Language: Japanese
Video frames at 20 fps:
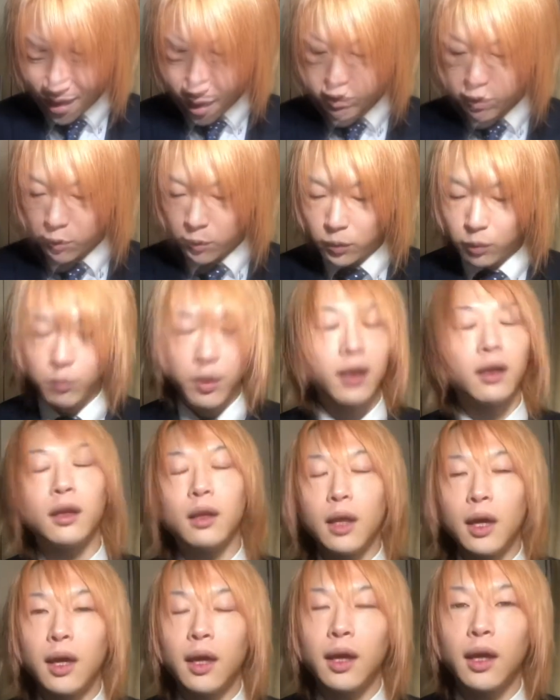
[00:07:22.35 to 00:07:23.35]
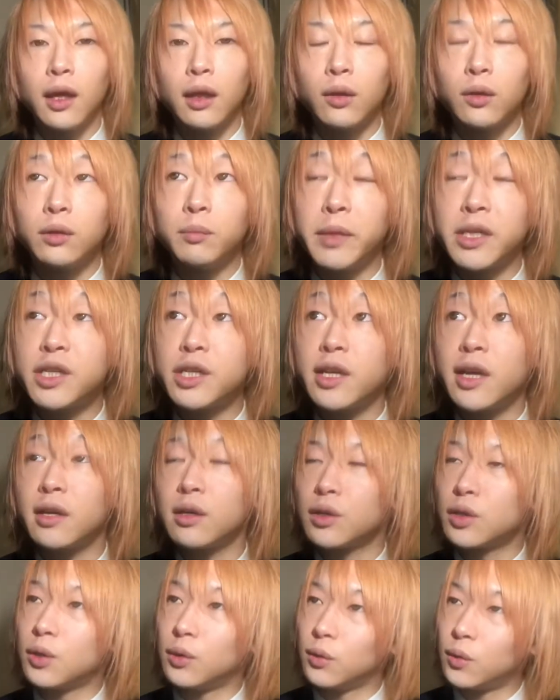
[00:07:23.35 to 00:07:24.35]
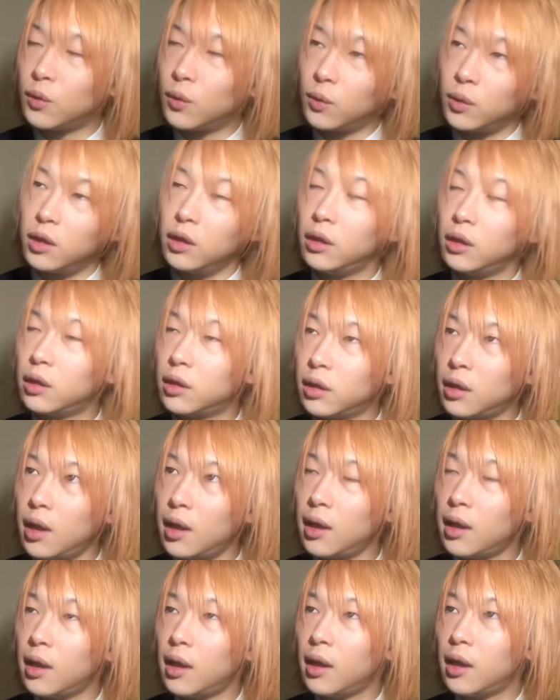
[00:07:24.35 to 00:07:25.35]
そういうのもあって、市役所の方に行って、